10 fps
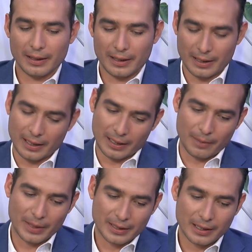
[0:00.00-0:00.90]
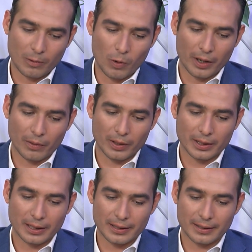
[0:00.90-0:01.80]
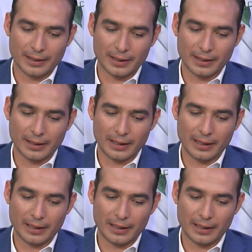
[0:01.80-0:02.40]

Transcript: y de la que más recuerdo es este,